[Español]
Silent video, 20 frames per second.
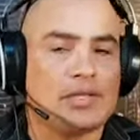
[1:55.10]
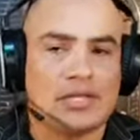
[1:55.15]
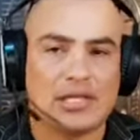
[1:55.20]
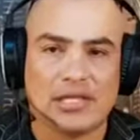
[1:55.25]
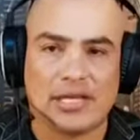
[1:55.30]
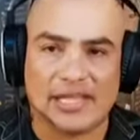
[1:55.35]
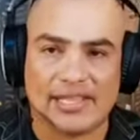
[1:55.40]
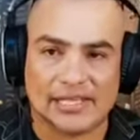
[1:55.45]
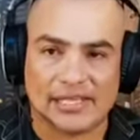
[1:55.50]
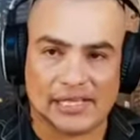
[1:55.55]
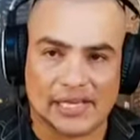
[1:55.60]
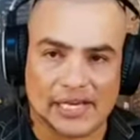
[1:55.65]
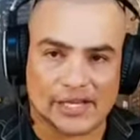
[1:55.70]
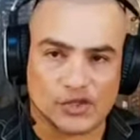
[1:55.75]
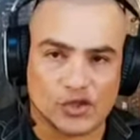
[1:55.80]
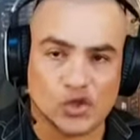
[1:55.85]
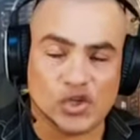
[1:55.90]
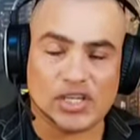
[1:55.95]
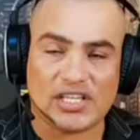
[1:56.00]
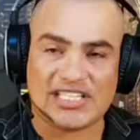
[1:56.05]
las
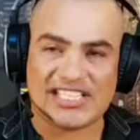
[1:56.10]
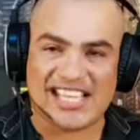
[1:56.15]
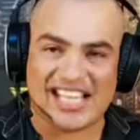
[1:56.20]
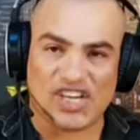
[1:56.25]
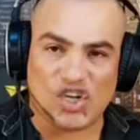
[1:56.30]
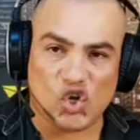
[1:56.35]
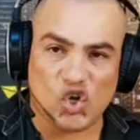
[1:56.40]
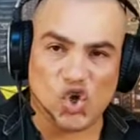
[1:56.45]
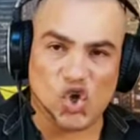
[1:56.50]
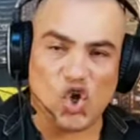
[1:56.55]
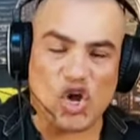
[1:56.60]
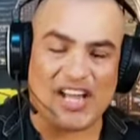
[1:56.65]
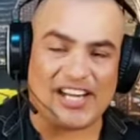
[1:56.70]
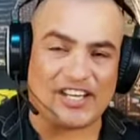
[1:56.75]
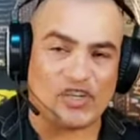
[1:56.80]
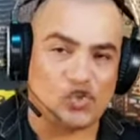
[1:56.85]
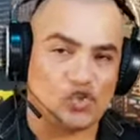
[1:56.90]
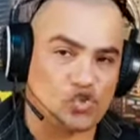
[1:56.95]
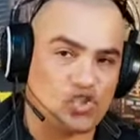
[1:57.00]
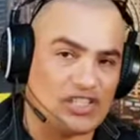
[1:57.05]
declaraciones que sacó a
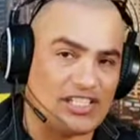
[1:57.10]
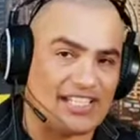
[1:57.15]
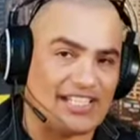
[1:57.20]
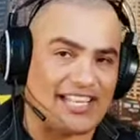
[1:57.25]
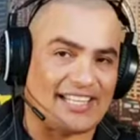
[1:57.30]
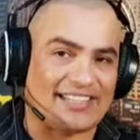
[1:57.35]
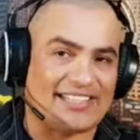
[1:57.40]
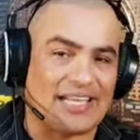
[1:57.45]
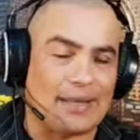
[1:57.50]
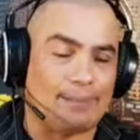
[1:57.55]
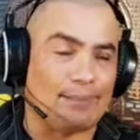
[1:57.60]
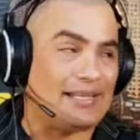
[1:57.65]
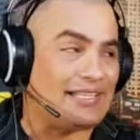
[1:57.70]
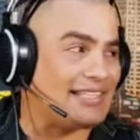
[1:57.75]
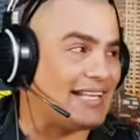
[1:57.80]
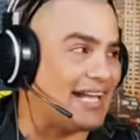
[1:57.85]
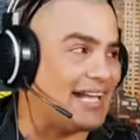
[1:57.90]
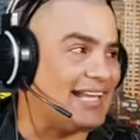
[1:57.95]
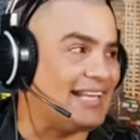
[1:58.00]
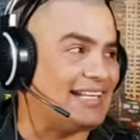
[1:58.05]
relucir la tía
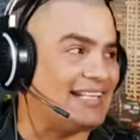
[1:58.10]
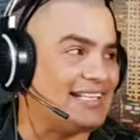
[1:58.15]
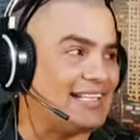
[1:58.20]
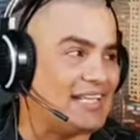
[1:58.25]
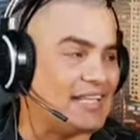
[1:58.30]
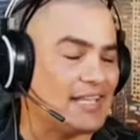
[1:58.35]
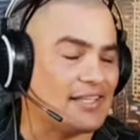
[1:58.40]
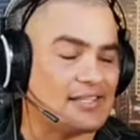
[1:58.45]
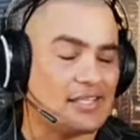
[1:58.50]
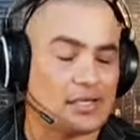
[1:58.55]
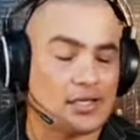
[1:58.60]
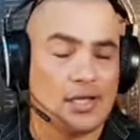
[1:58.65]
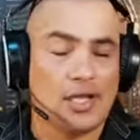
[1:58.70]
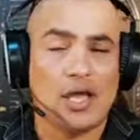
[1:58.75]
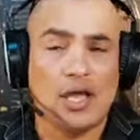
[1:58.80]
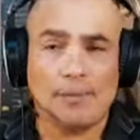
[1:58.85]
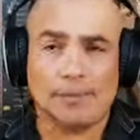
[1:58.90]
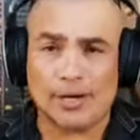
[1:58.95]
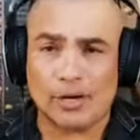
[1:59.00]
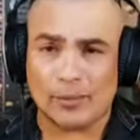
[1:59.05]
Pita el día de ayer.
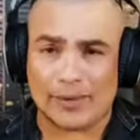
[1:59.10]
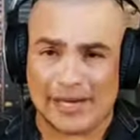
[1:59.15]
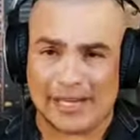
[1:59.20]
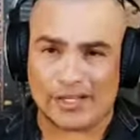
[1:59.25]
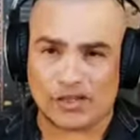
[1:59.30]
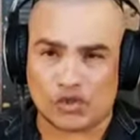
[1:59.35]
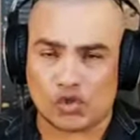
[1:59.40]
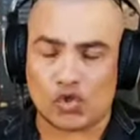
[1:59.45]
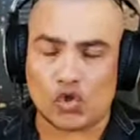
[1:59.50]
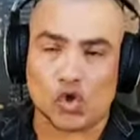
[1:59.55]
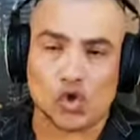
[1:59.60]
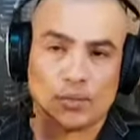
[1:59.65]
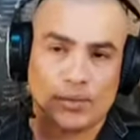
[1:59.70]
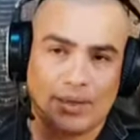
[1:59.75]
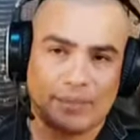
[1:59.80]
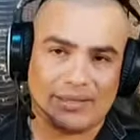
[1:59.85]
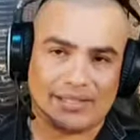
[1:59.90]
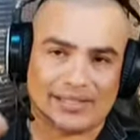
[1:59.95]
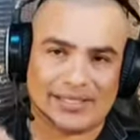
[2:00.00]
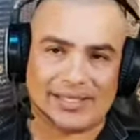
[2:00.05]
Pero para eso,
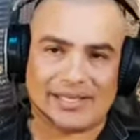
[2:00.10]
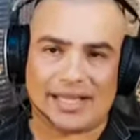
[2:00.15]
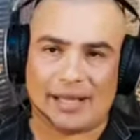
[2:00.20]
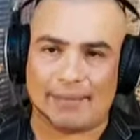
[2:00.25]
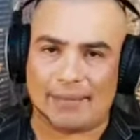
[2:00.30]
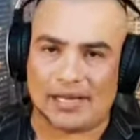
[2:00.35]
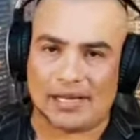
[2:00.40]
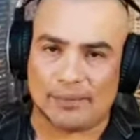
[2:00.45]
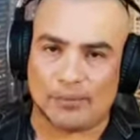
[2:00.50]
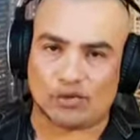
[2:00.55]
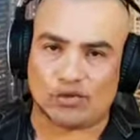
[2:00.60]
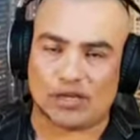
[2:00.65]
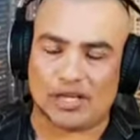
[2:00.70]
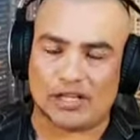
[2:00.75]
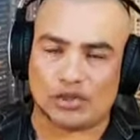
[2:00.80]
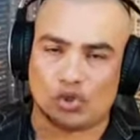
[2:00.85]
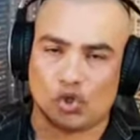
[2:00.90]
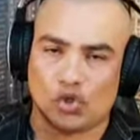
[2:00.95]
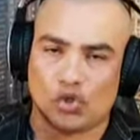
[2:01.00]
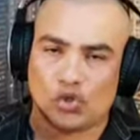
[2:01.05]
obviamente, cambiaremos
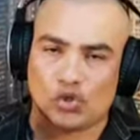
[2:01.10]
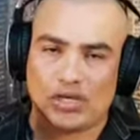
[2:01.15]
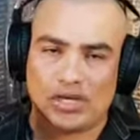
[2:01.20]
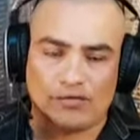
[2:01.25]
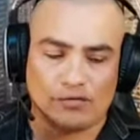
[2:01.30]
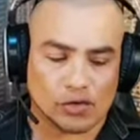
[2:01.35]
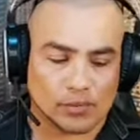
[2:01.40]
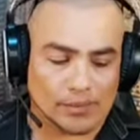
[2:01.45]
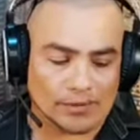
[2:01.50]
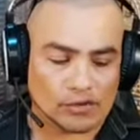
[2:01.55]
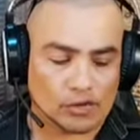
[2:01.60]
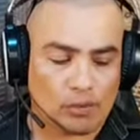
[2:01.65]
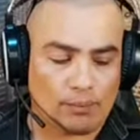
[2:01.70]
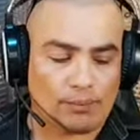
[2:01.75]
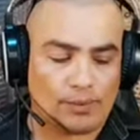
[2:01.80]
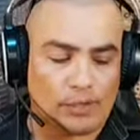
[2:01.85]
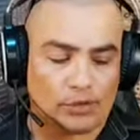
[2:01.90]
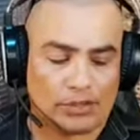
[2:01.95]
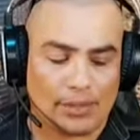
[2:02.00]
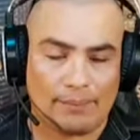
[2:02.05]
el tono de la información,
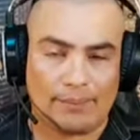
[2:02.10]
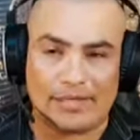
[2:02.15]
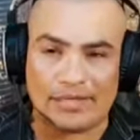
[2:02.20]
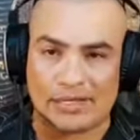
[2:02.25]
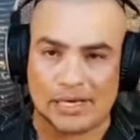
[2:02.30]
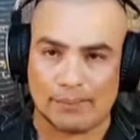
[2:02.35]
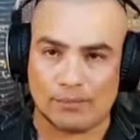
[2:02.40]
pero también de la